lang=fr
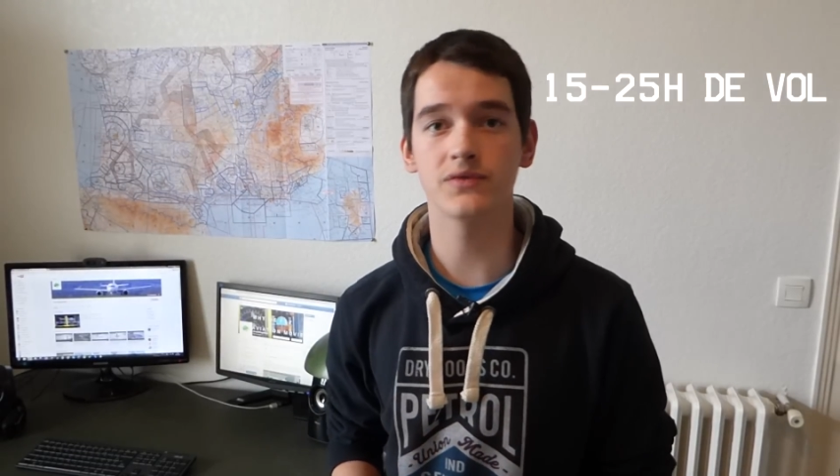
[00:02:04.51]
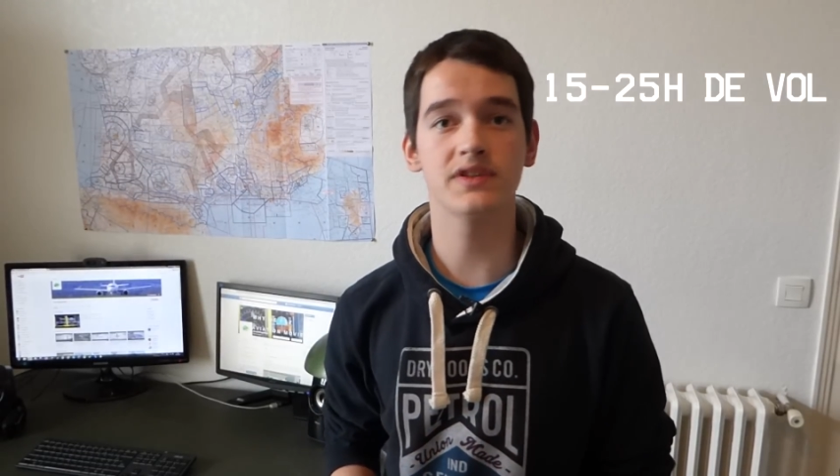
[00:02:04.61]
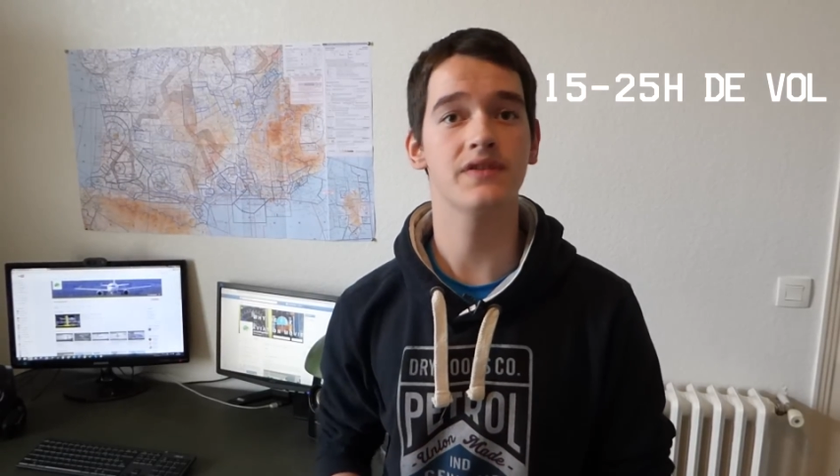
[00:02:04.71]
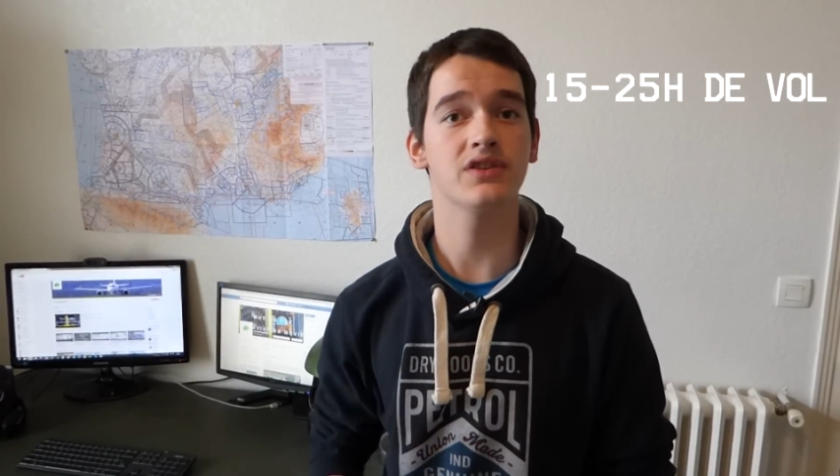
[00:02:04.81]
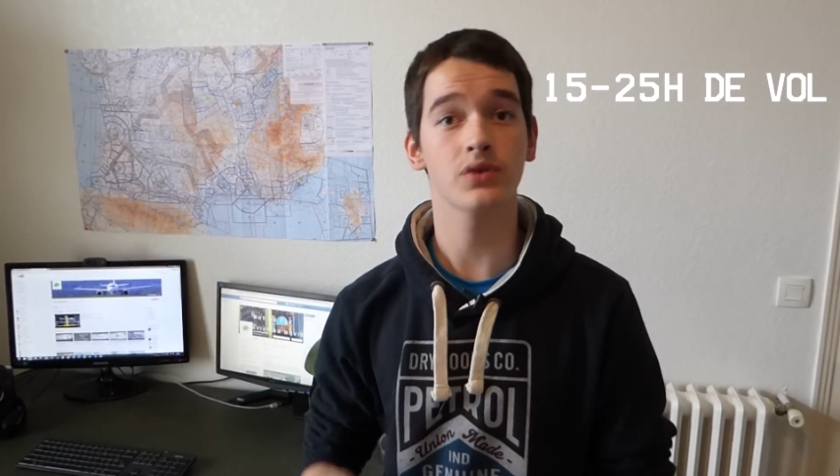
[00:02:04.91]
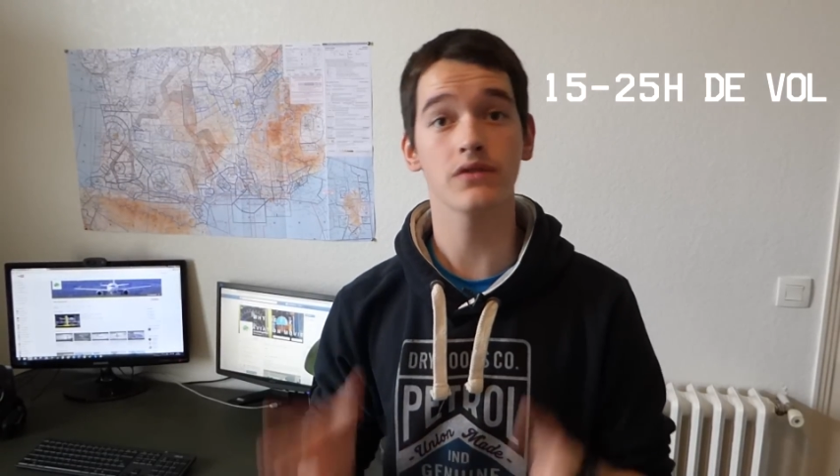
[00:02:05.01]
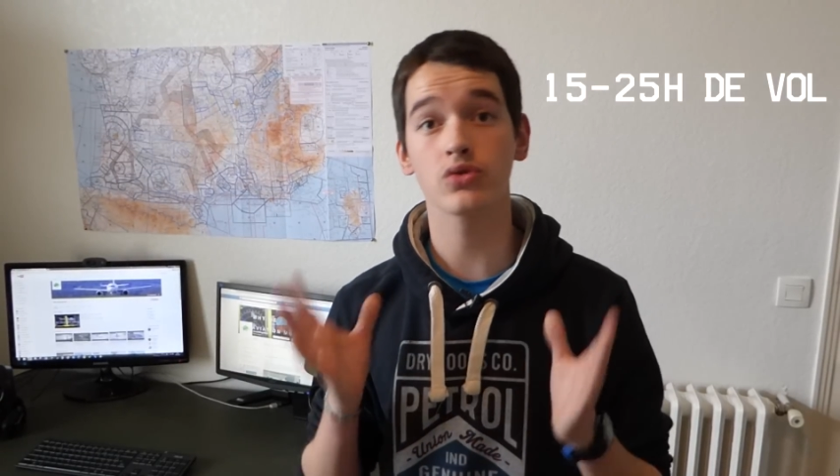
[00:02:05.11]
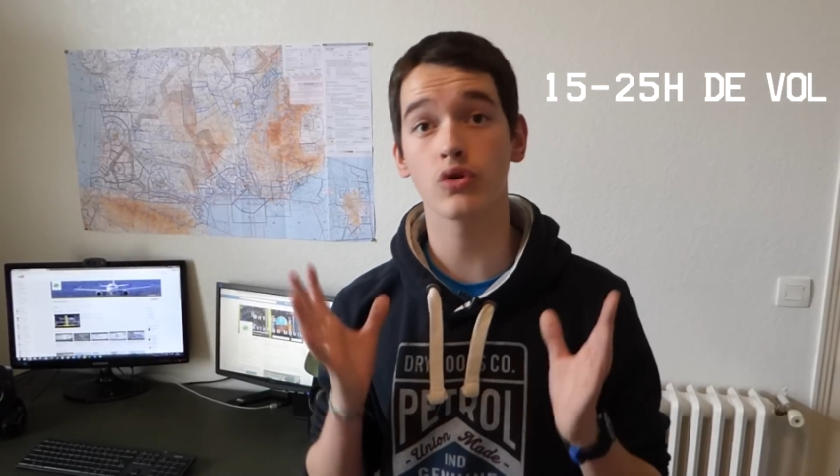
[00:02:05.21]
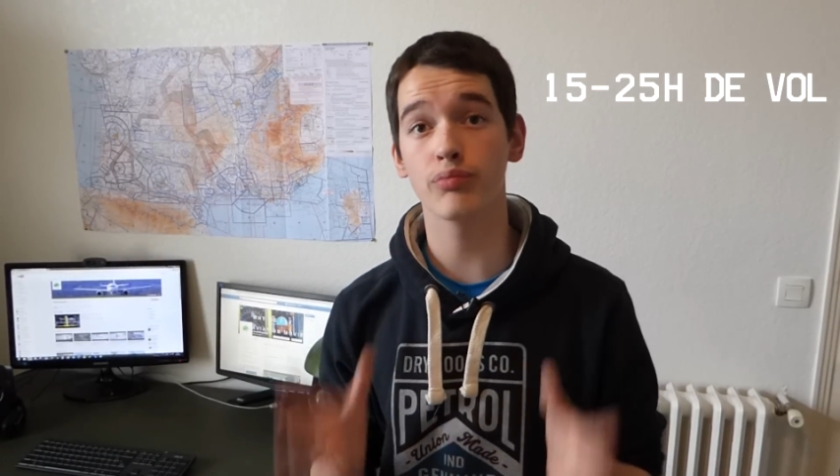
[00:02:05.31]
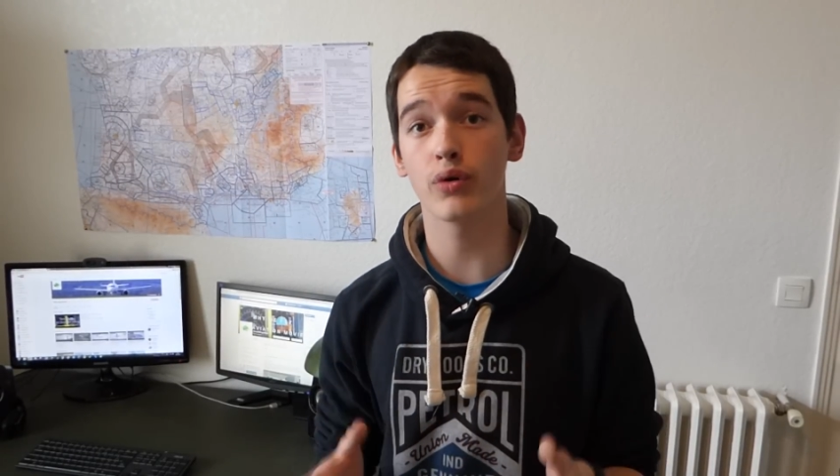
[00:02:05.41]
vous effectuerez
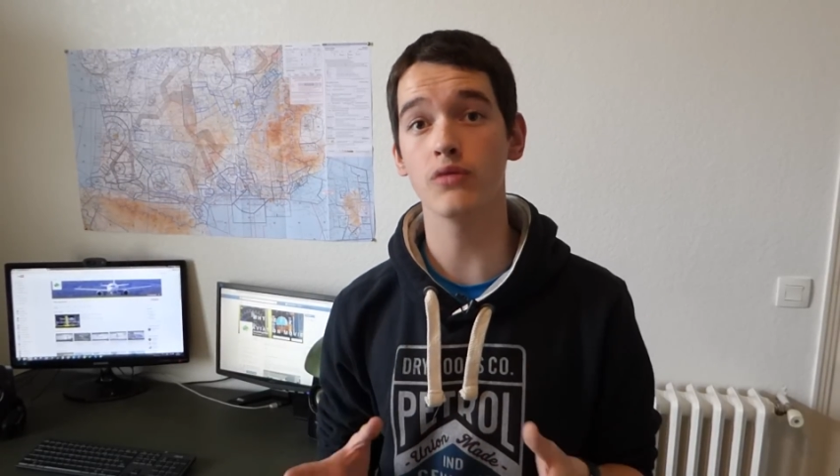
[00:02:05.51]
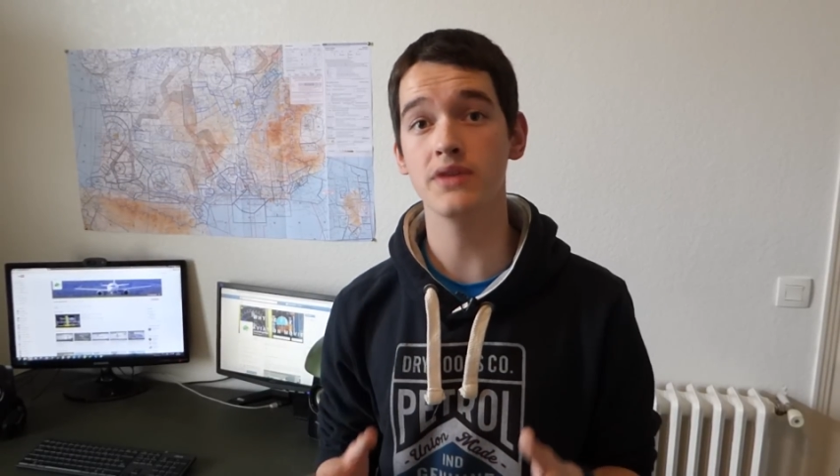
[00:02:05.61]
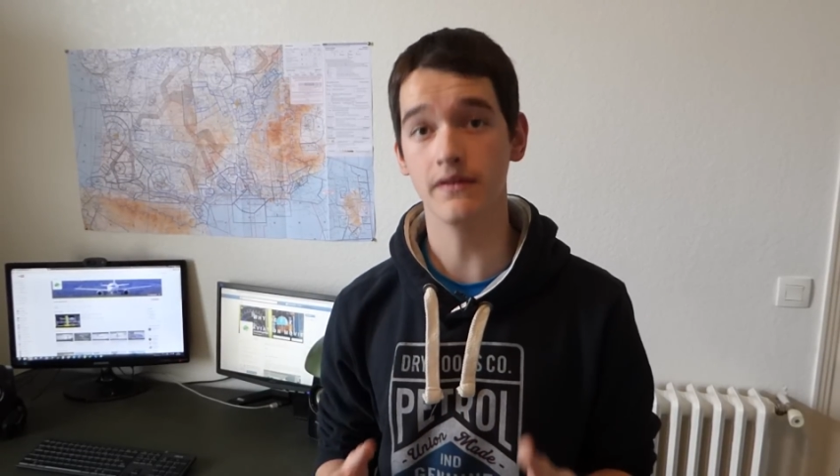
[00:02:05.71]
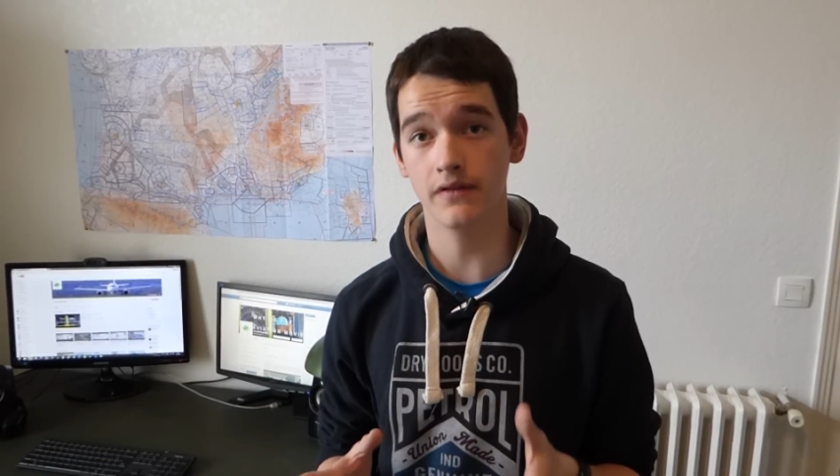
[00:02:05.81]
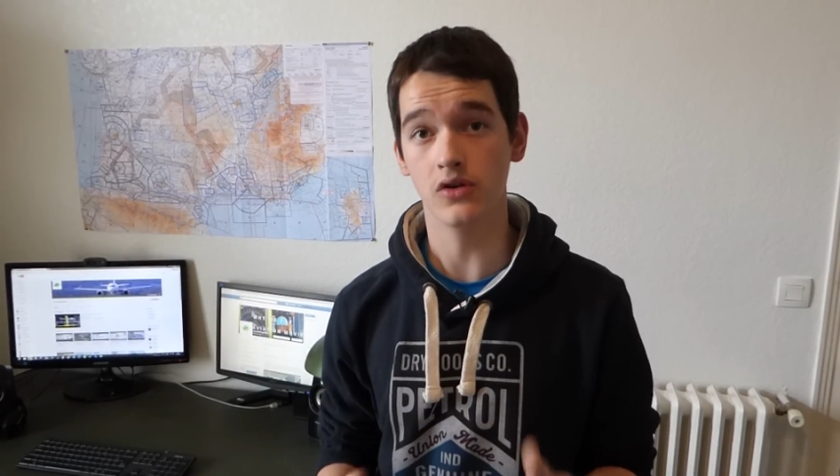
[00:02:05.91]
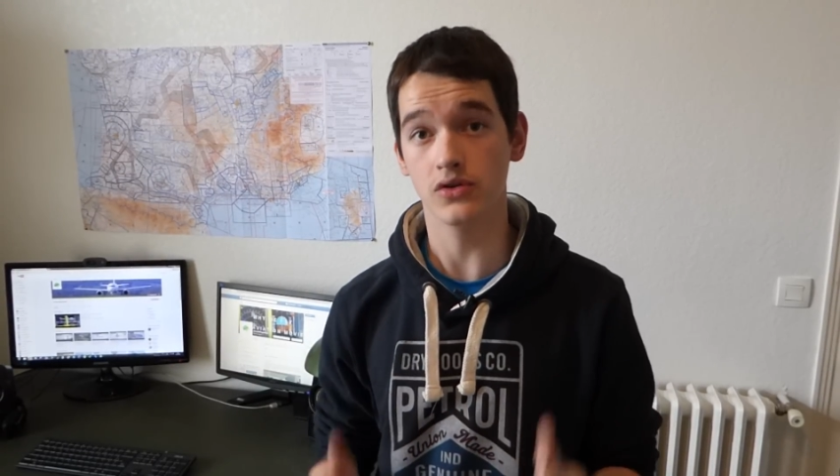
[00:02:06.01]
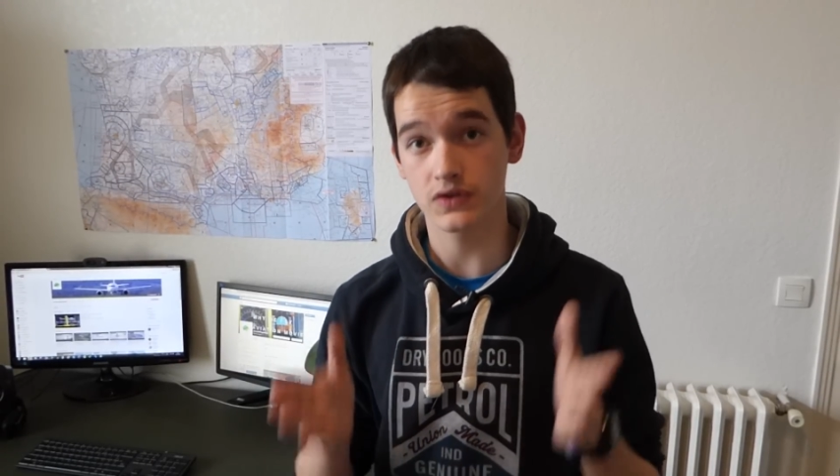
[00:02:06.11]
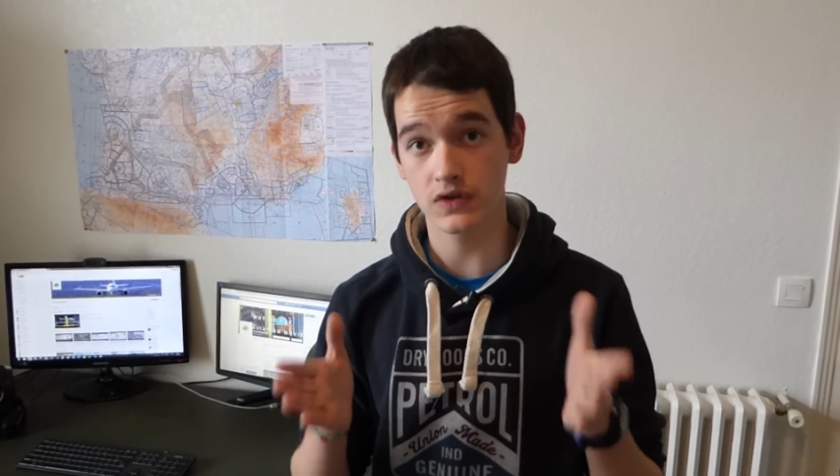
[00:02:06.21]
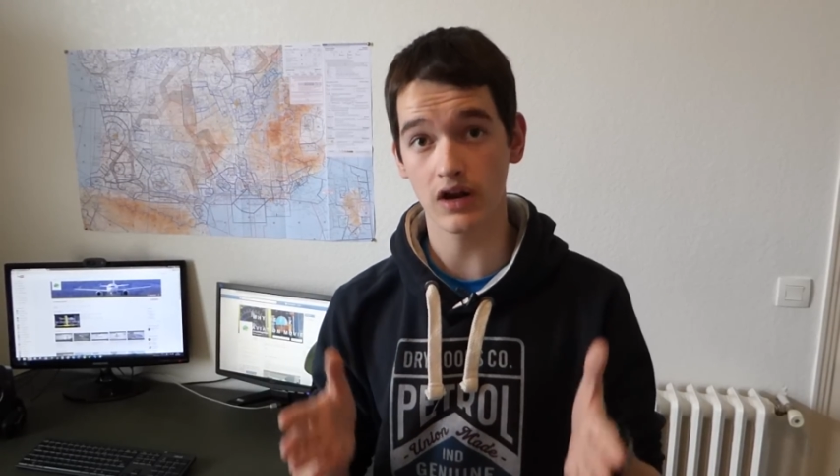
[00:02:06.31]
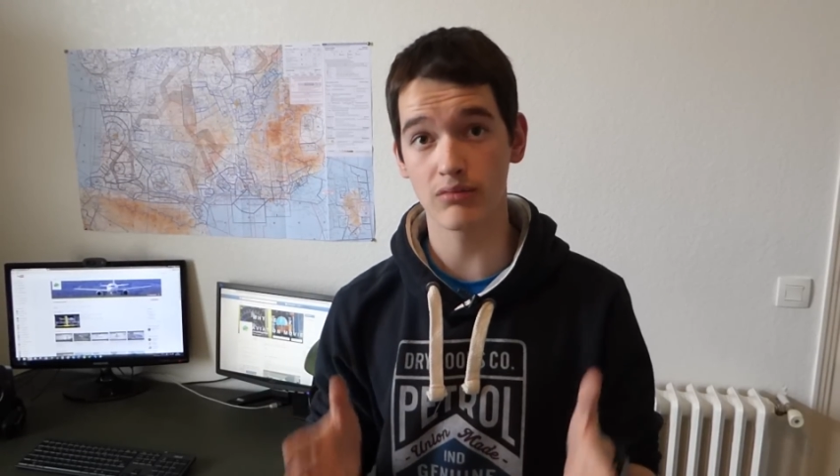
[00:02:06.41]
votre premier vol
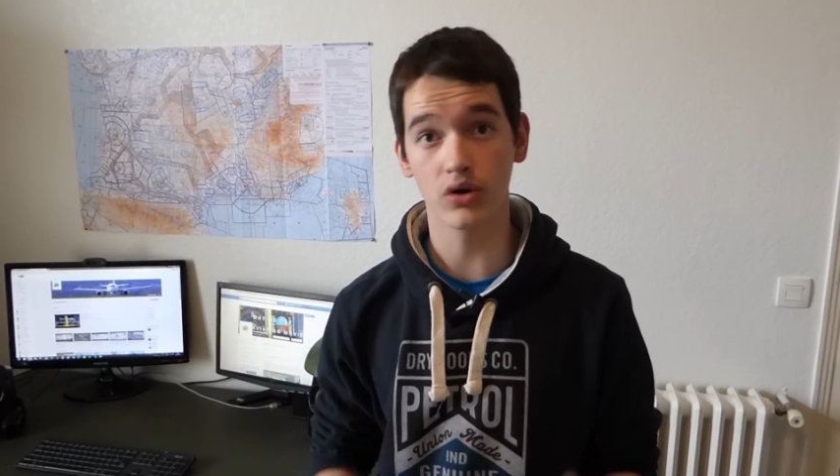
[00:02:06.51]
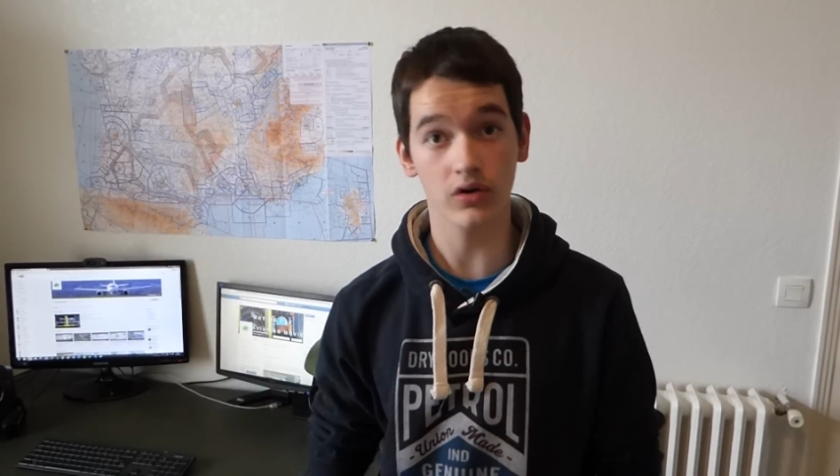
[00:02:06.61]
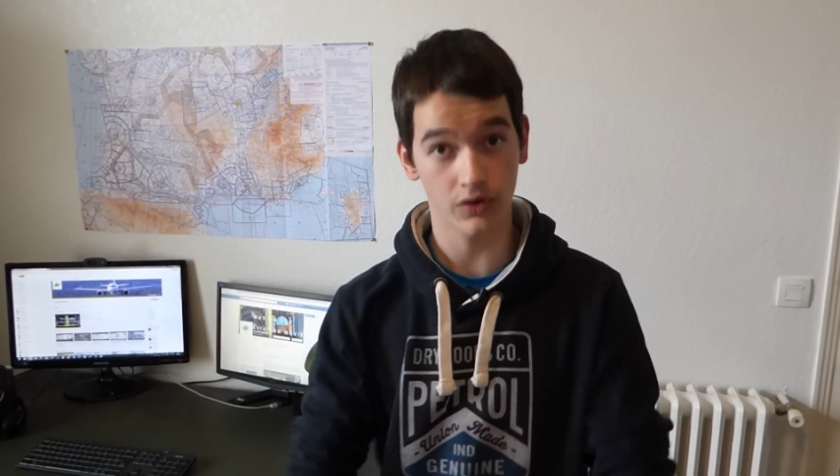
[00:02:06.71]
seul à bord.